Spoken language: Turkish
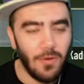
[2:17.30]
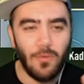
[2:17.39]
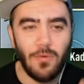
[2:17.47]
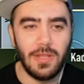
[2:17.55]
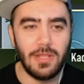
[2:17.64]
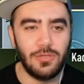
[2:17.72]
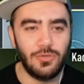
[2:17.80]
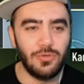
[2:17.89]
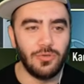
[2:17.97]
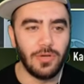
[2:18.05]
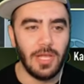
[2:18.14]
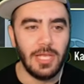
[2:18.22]
Ona da
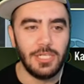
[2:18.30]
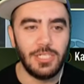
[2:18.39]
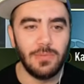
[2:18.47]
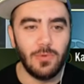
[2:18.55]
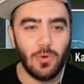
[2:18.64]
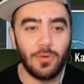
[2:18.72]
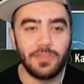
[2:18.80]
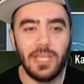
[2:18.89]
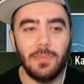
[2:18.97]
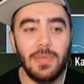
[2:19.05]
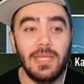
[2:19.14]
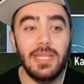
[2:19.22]
şükür. Şimdi
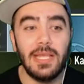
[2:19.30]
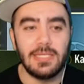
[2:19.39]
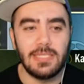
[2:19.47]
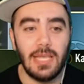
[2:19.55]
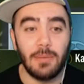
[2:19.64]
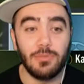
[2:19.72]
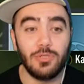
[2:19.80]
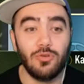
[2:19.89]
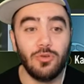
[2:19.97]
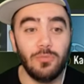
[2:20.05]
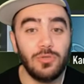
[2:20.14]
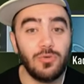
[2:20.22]
ortaya bir Iniesta yapıştırıyor muyuz